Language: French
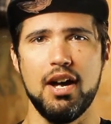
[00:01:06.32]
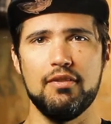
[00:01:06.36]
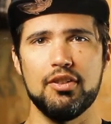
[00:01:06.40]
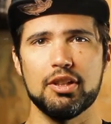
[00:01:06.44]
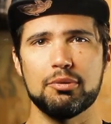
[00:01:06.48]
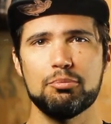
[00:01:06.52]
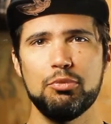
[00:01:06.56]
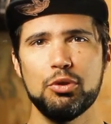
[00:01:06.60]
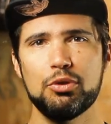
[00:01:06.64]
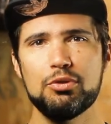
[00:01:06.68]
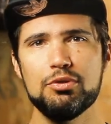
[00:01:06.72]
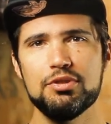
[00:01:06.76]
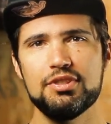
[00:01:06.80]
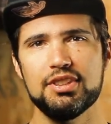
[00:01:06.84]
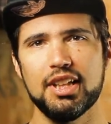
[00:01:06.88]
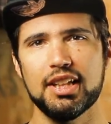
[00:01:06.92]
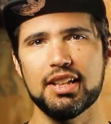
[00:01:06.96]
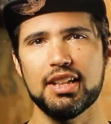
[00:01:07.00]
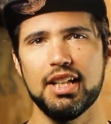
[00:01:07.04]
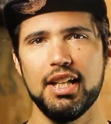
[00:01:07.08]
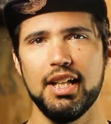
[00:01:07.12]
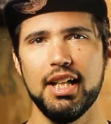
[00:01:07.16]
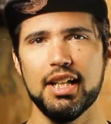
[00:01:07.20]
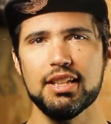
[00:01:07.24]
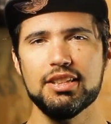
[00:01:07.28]
avec beaucoup de
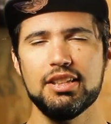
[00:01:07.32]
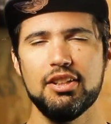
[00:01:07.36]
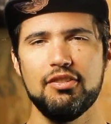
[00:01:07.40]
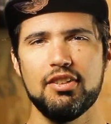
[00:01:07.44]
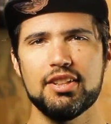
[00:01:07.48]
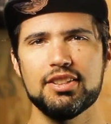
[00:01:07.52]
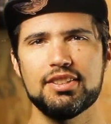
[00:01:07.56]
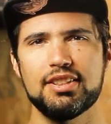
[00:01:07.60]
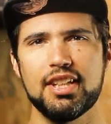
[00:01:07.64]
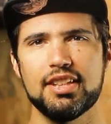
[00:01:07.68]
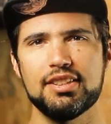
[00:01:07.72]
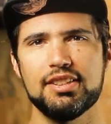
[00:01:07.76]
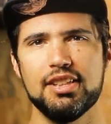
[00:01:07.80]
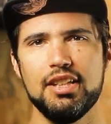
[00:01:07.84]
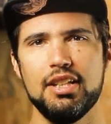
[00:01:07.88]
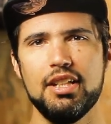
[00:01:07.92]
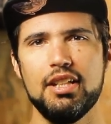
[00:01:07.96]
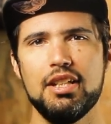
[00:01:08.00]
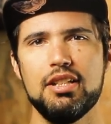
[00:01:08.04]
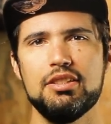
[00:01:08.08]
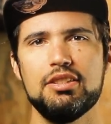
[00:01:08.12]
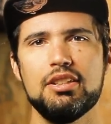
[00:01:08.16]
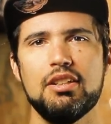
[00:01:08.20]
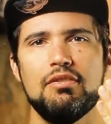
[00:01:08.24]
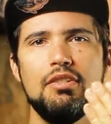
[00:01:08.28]
sacs derrière, ça va se tasser
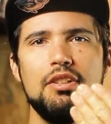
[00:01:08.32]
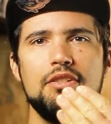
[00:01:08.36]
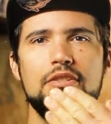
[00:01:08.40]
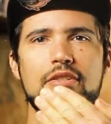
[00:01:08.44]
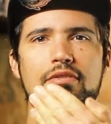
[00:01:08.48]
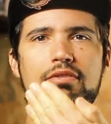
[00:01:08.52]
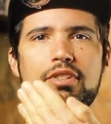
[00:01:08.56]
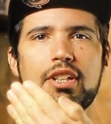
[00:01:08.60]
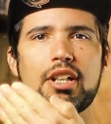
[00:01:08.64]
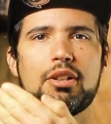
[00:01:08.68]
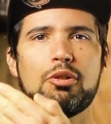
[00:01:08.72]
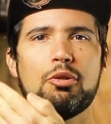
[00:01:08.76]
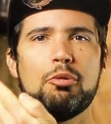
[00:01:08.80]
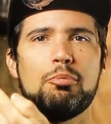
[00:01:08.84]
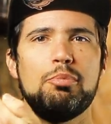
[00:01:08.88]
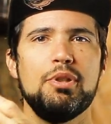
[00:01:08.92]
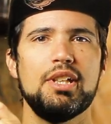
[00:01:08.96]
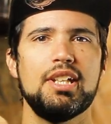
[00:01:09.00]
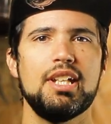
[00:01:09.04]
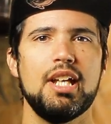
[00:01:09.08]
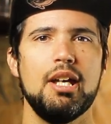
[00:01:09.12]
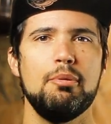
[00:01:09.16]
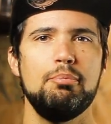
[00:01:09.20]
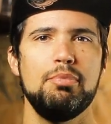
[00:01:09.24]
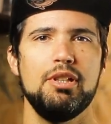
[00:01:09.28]
et ça va devenir
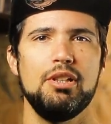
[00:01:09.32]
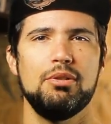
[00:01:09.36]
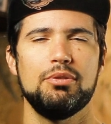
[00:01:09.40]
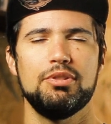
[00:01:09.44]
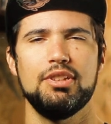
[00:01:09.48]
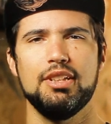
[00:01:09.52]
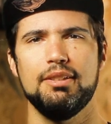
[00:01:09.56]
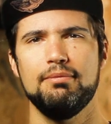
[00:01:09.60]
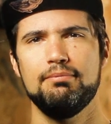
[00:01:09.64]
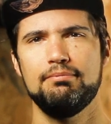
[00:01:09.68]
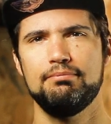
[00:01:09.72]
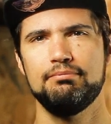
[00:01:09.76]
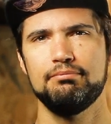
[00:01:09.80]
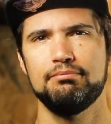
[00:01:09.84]
compliqué à piloter.